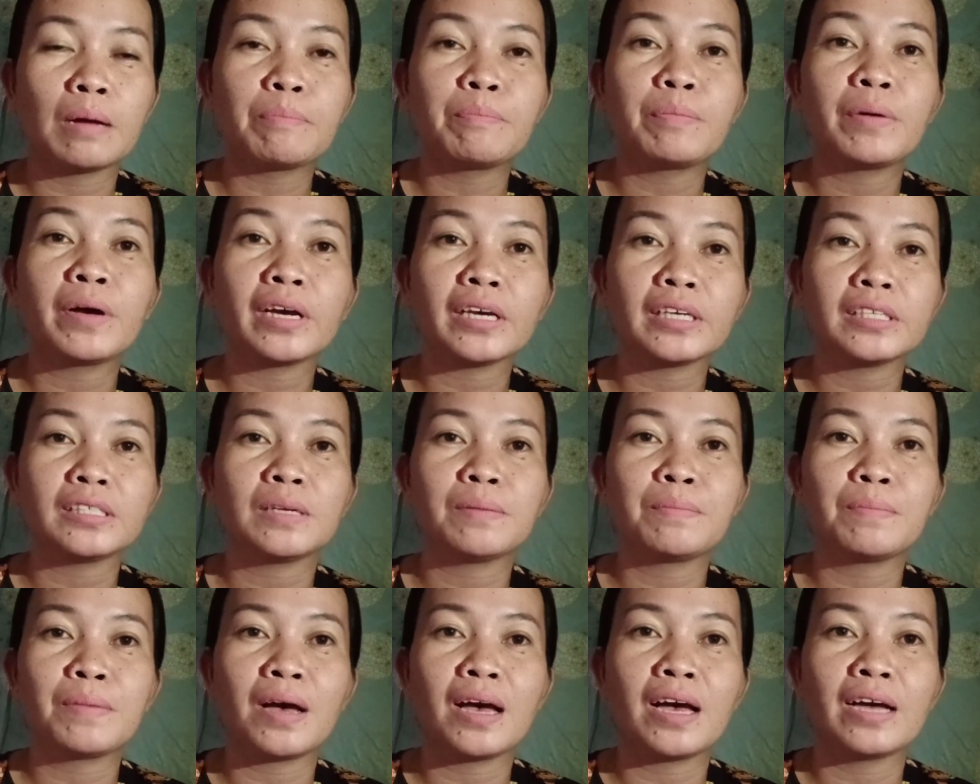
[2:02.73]

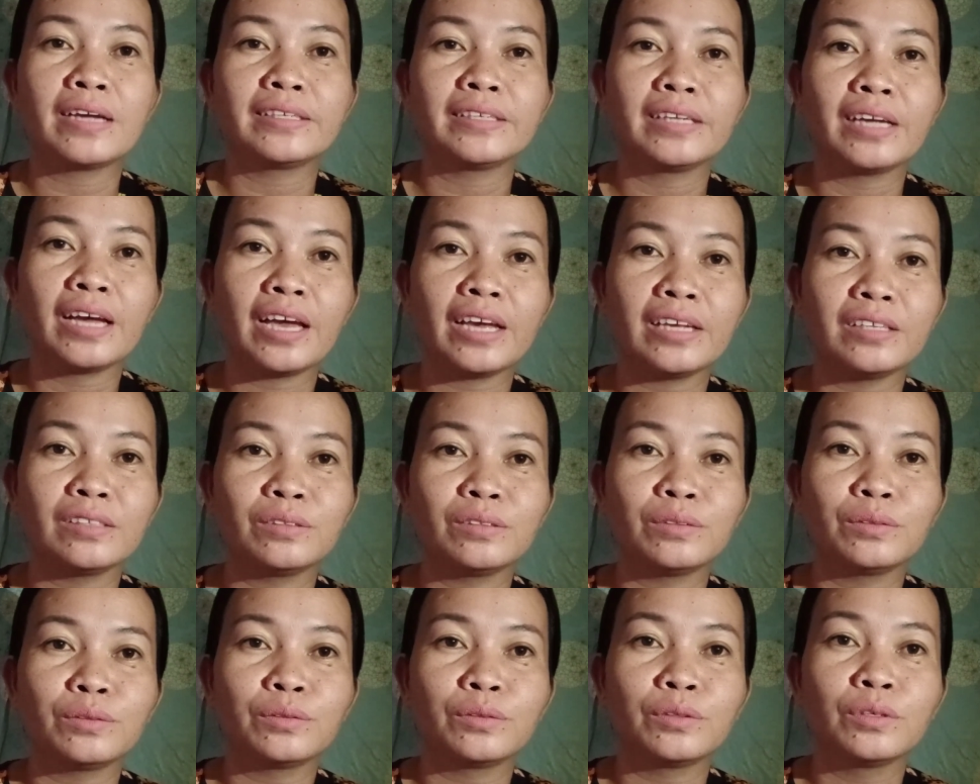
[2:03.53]
apakisamahan nga
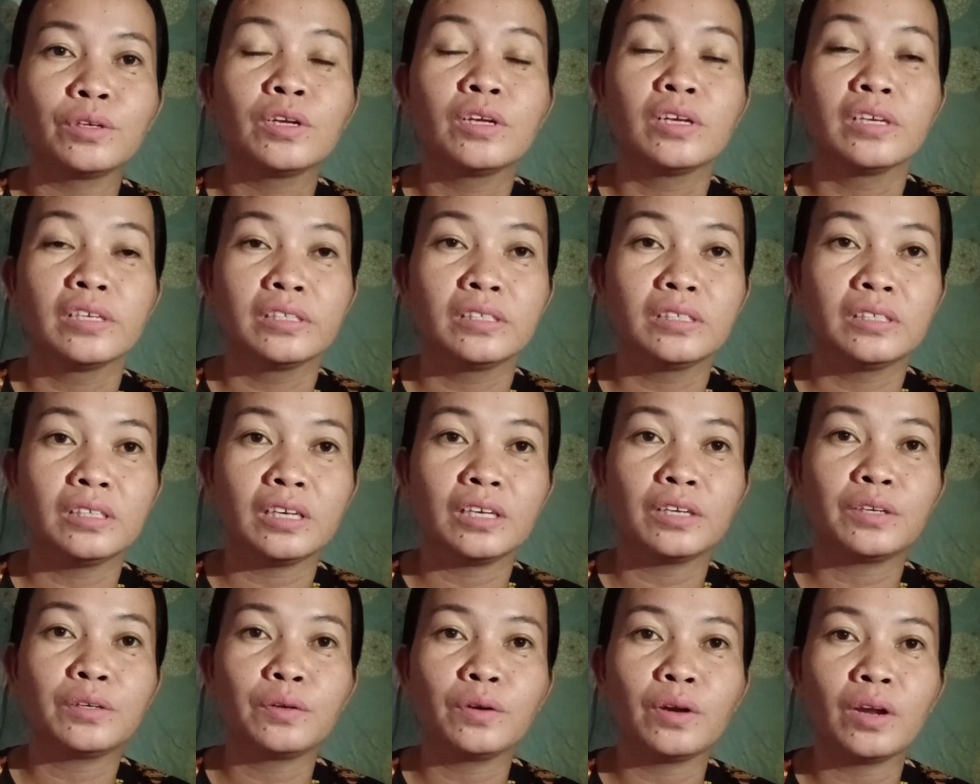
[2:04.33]
itong
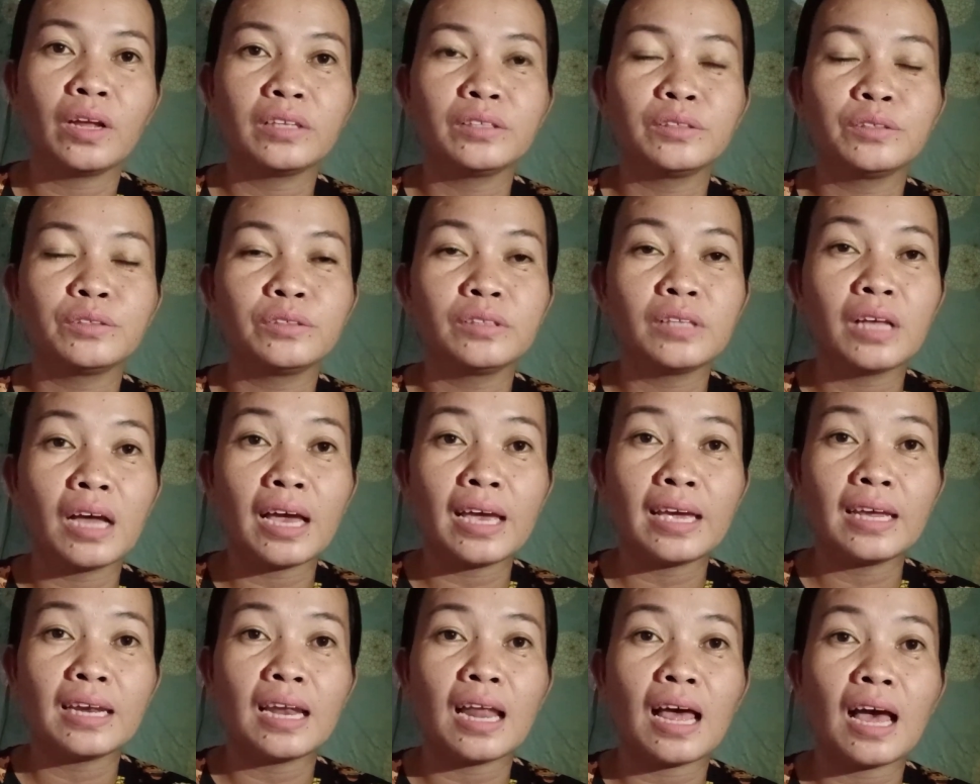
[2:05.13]
si Rolando
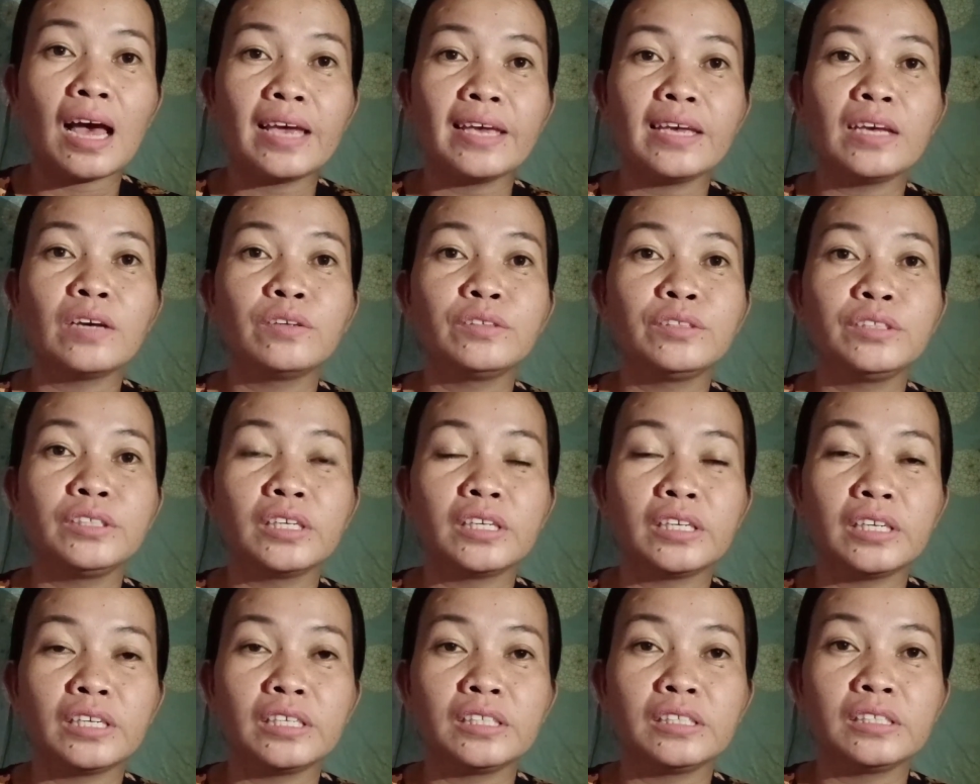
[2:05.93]
dahil ayaw
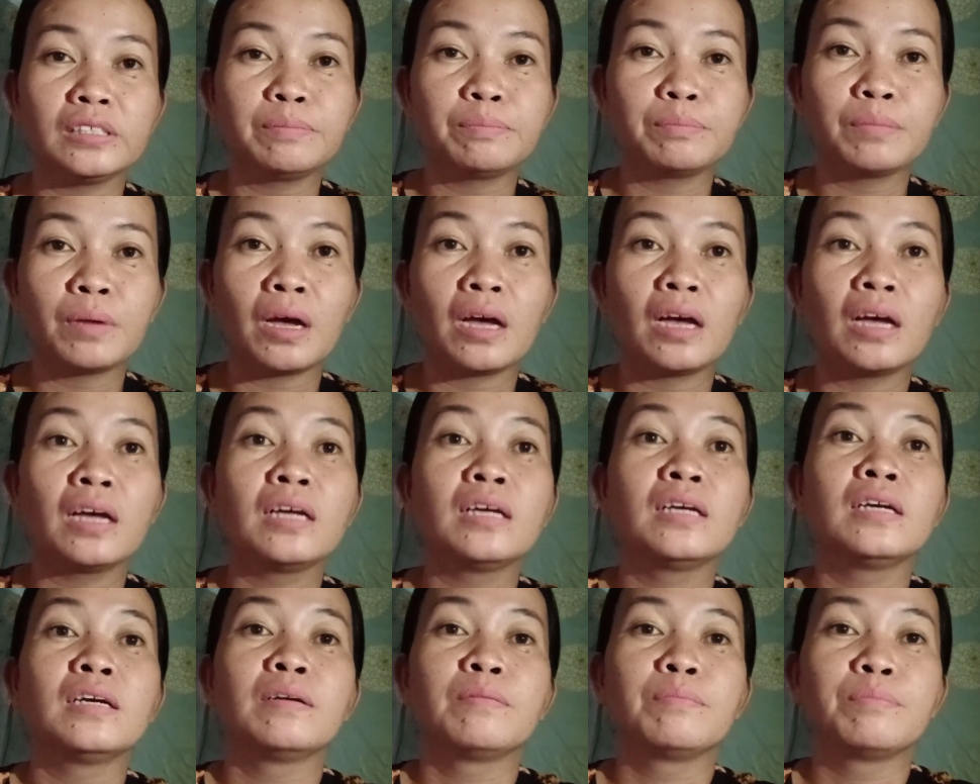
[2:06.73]
niya rin nga
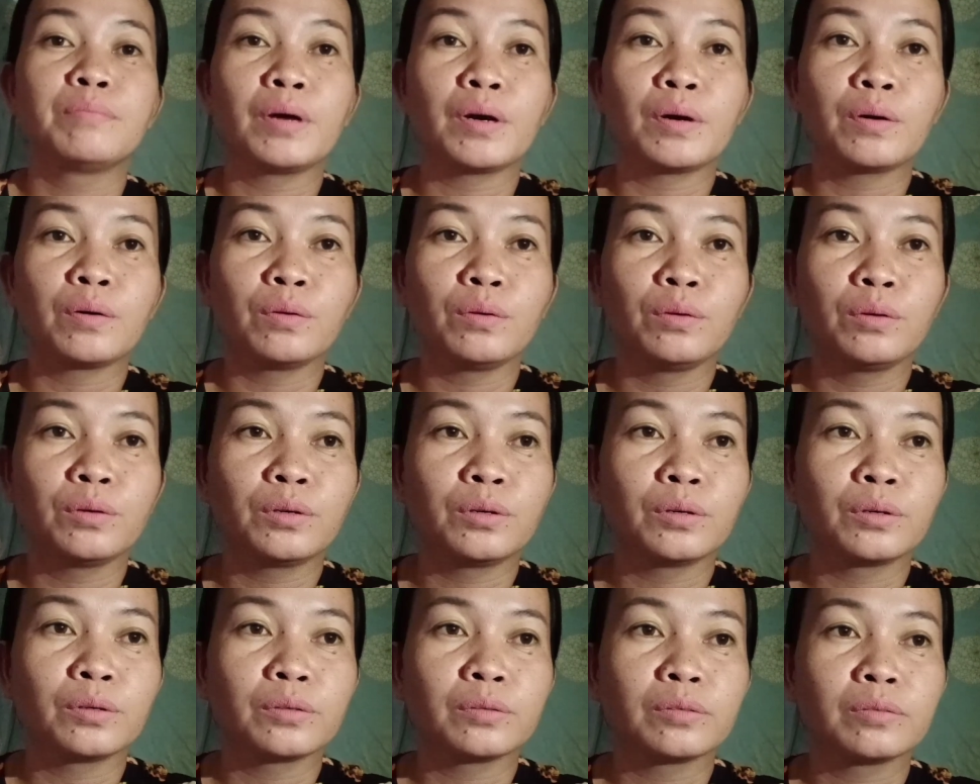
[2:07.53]

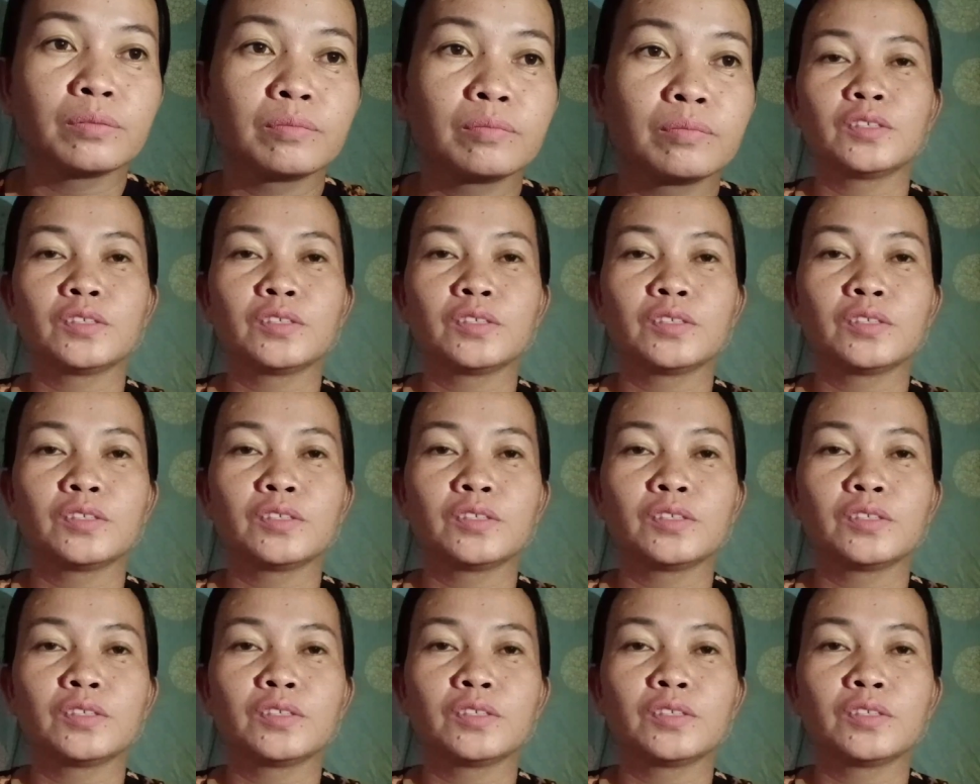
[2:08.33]
nakulong.